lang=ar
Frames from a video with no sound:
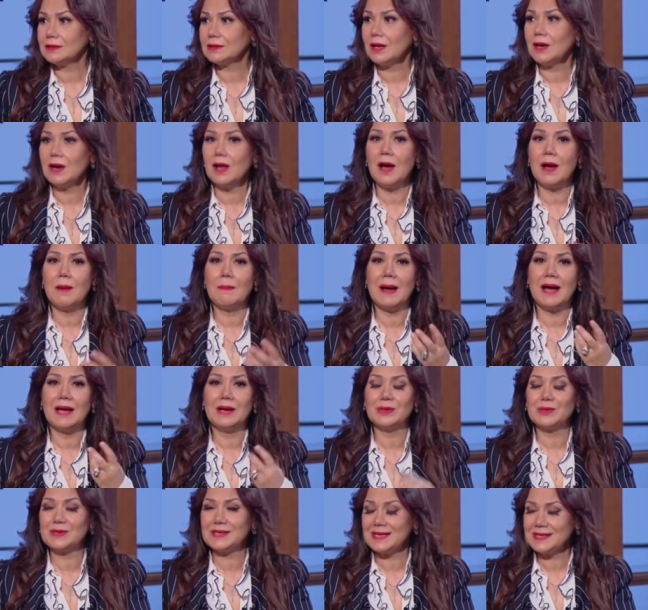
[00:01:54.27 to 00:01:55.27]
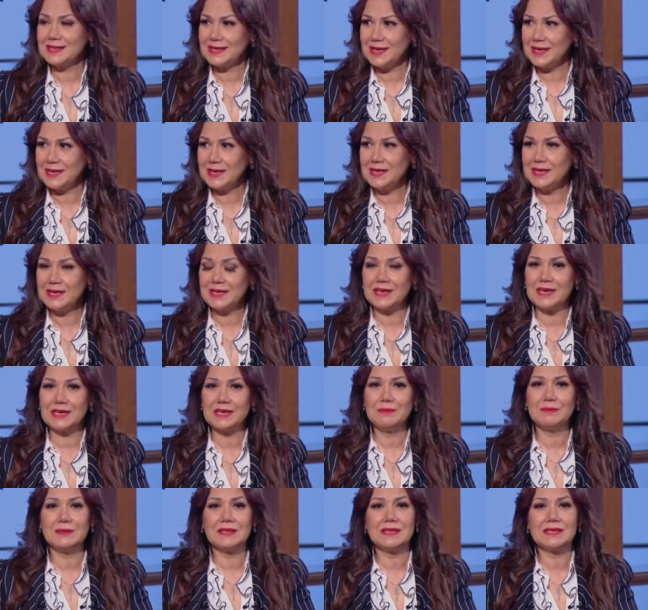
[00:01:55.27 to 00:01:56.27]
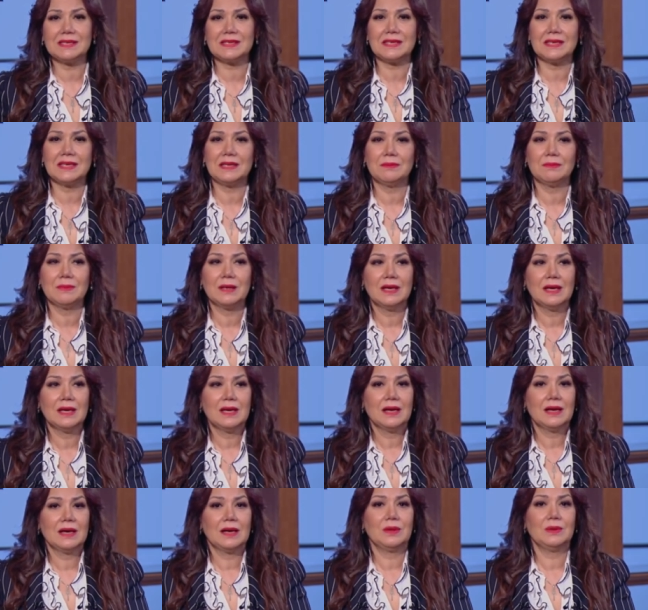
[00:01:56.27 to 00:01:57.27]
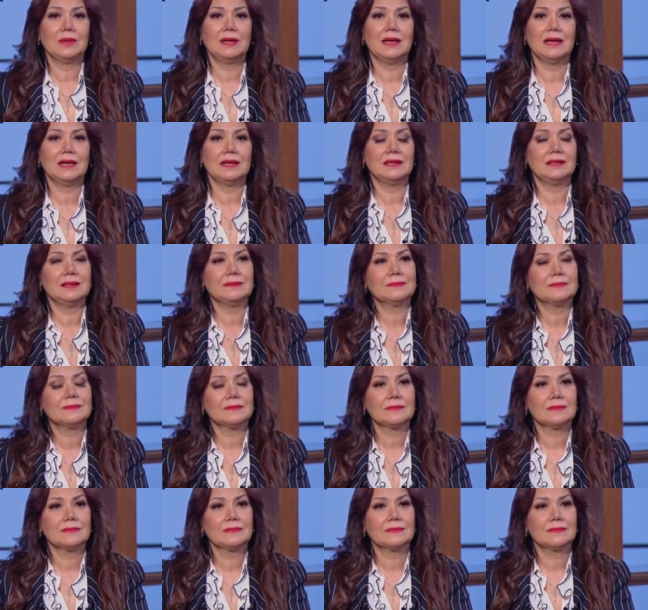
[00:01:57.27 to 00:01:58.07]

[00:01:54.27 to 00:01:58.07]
طالعه مع الاستاذه نيلي كريم كده السلم اقول لها ايه